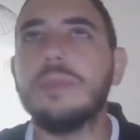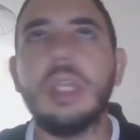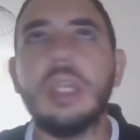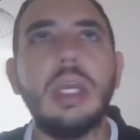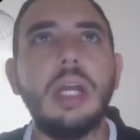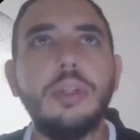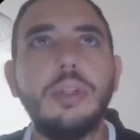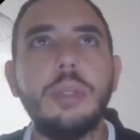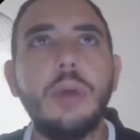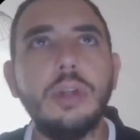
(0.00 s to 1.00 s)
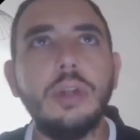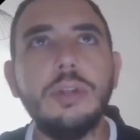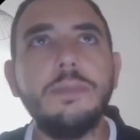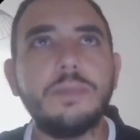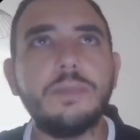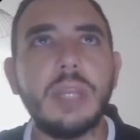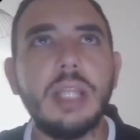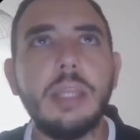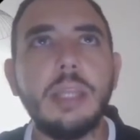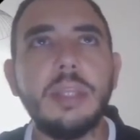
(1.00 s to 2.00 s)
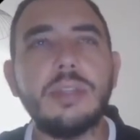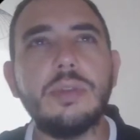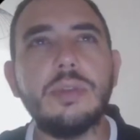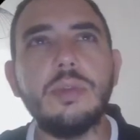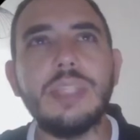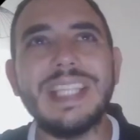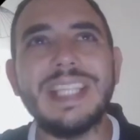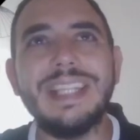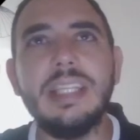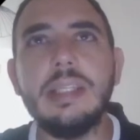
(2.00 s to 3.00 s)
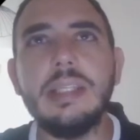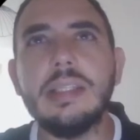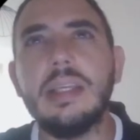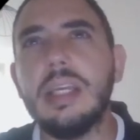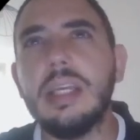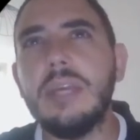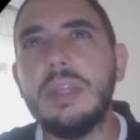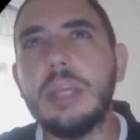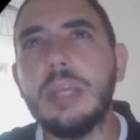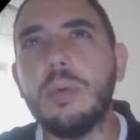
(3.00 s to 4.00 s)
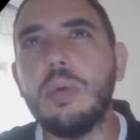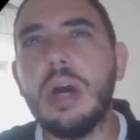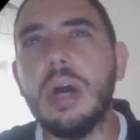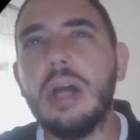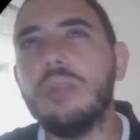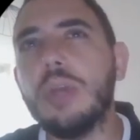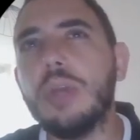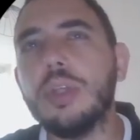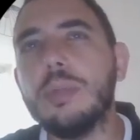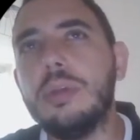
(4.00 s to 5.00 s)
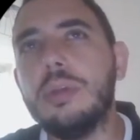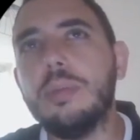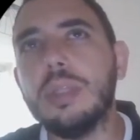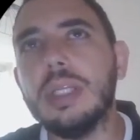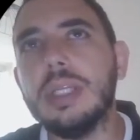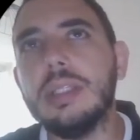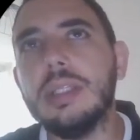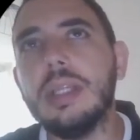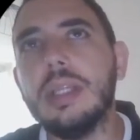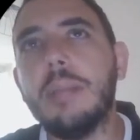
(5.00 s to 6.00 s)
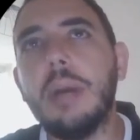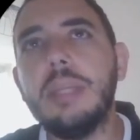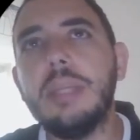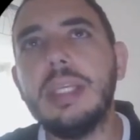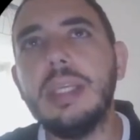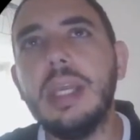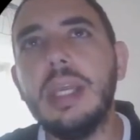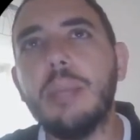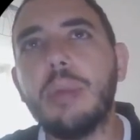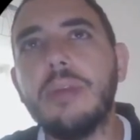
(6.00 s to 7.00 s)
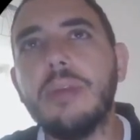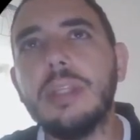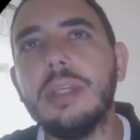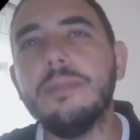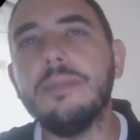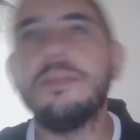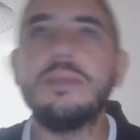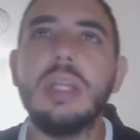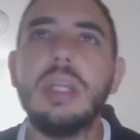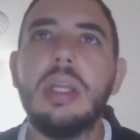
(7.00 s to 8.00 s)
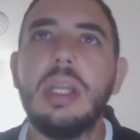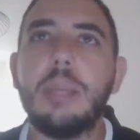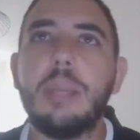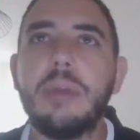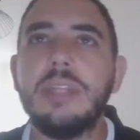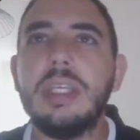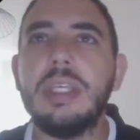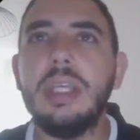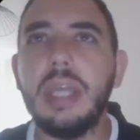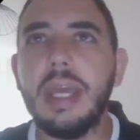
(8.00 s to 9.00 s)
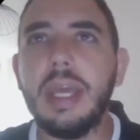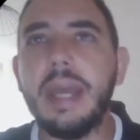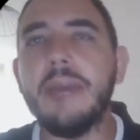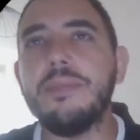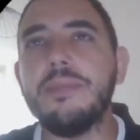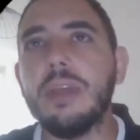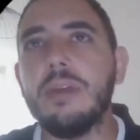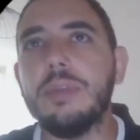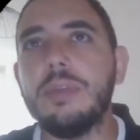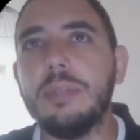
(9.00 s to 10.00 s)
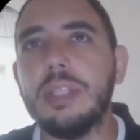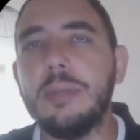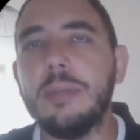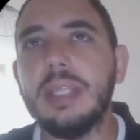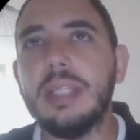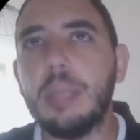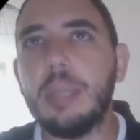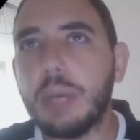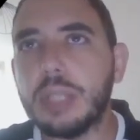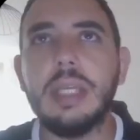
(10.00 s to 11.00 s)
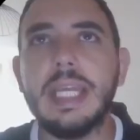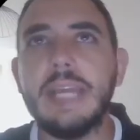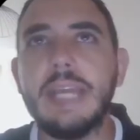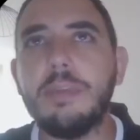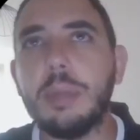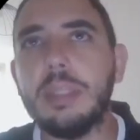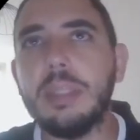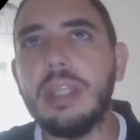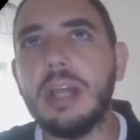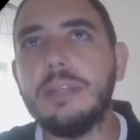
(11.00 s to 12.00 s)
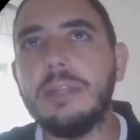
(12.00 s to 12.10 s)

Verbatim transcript: Ad ogni modo, andiamo adesso su settings e vediamo qua due cose molto importanti, la public key e la private key. La private key è fondamentalmente la password che vi permetterà di fare